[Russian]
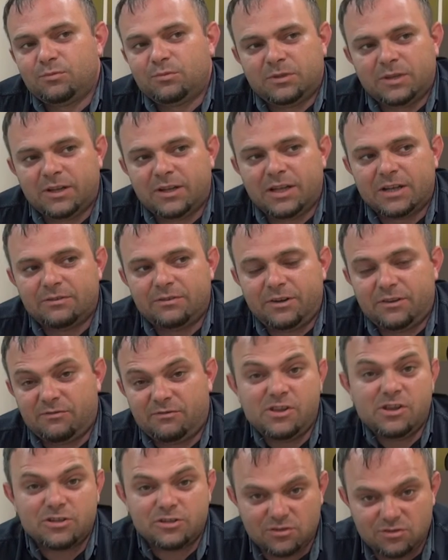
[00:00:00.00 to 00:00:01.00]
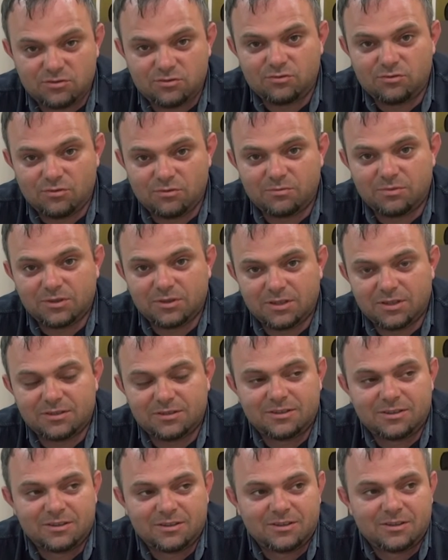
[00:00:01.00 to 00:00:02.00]
так говорить, внешность у него
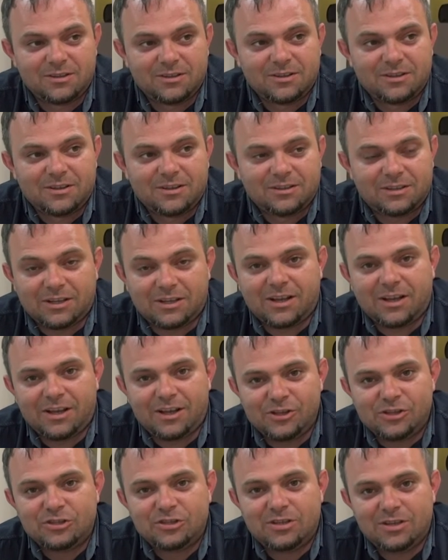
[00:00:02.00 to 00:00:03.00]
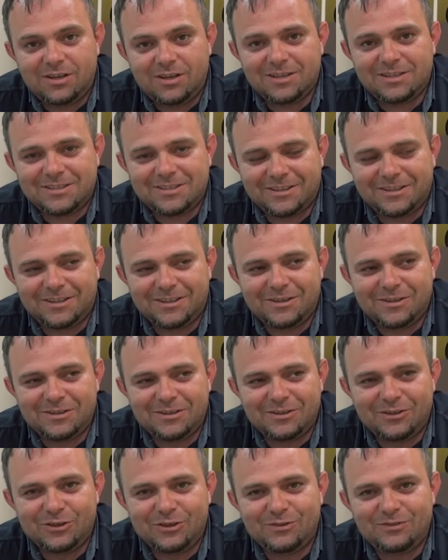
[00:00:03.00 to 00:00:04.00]
была такая интересная
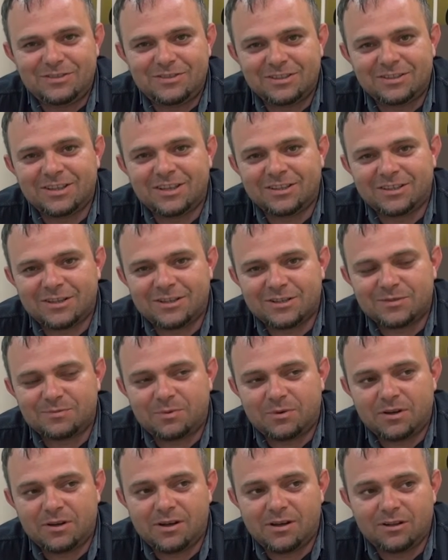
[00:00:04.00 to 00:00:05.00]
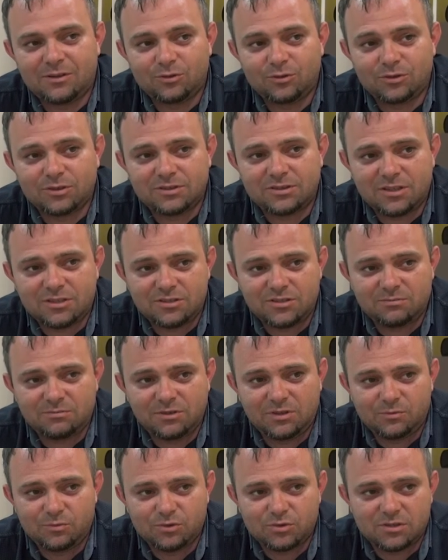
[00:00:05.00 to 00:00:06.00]
и не всегда она располагала, но достаточно
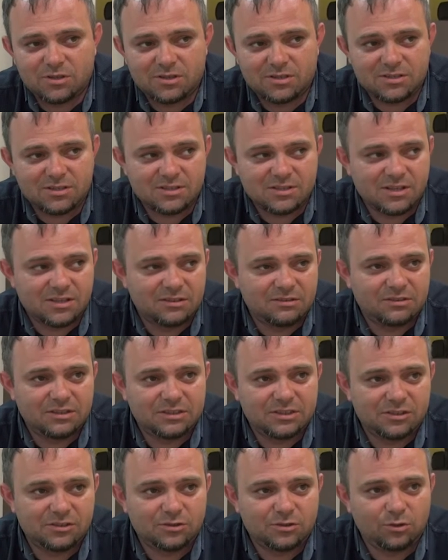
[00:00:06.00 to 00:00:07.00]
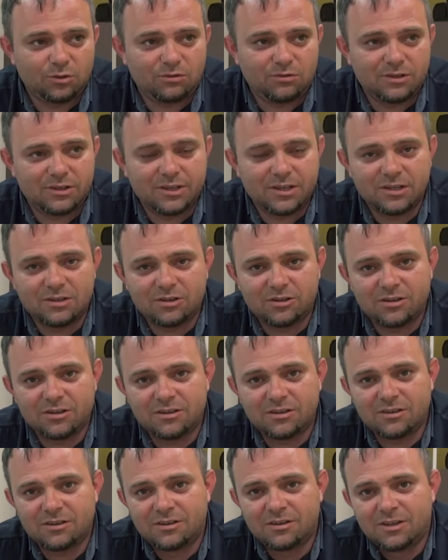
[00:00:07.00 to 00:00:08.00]
было ему рассказать два-три слова, как
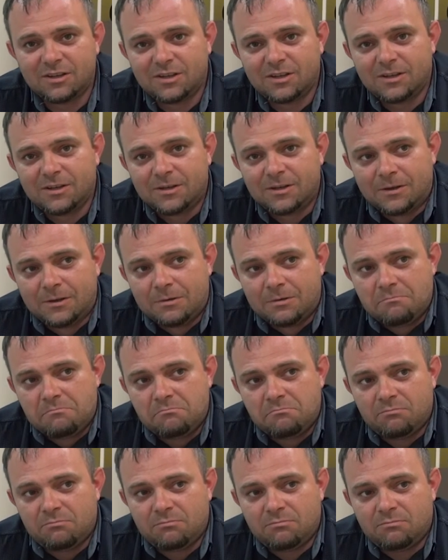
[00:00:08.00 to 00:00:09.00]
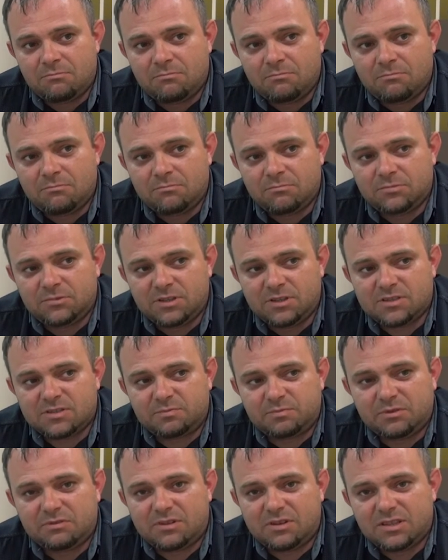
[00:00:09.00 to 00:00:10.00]
э, ты
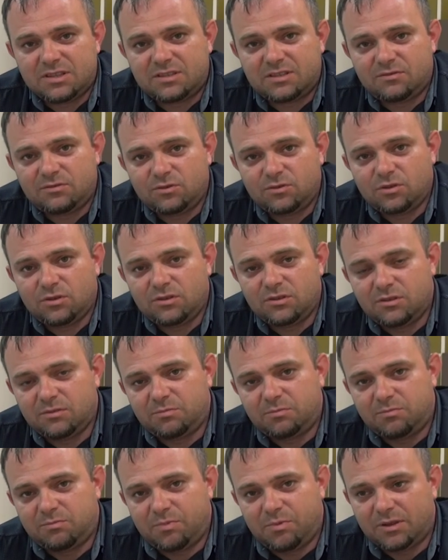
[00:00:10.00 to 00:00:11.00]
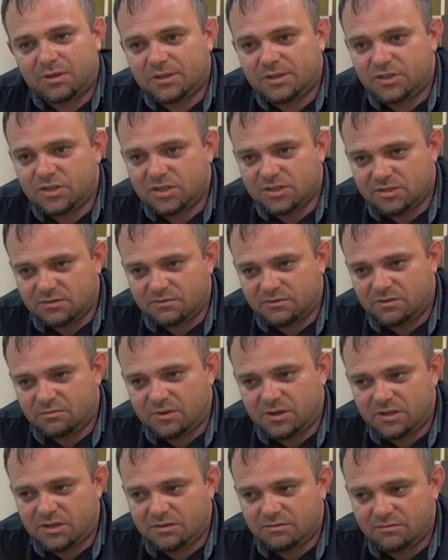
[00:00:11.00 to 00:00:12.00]
расплывался, все, и ты поглощался
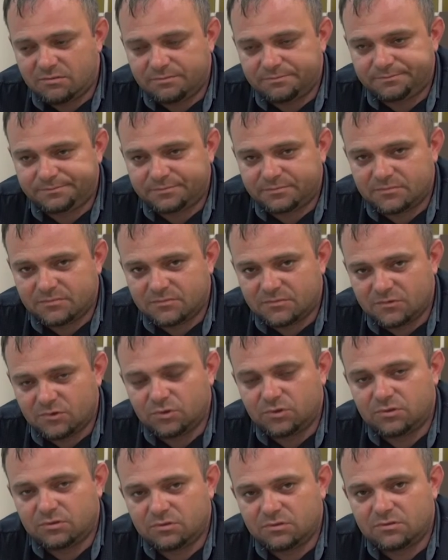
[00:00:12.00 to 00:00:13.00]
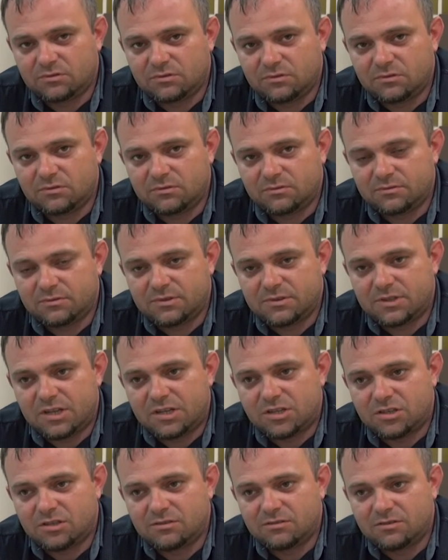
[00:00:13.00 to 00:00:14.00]
вниманием вот,
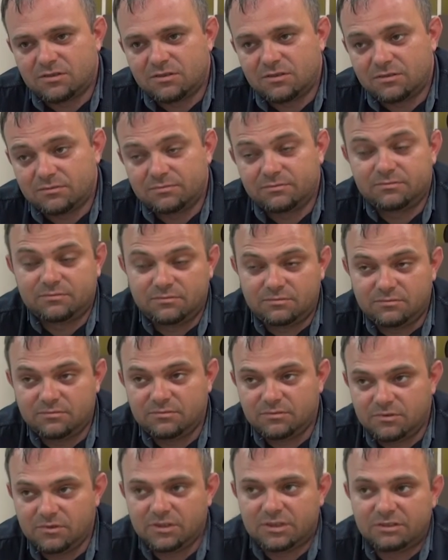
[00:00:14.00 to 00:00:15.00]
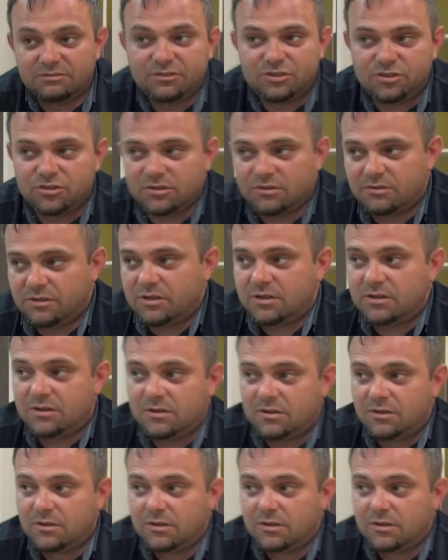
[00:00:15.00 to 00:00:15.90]
Саши, э, этого человека.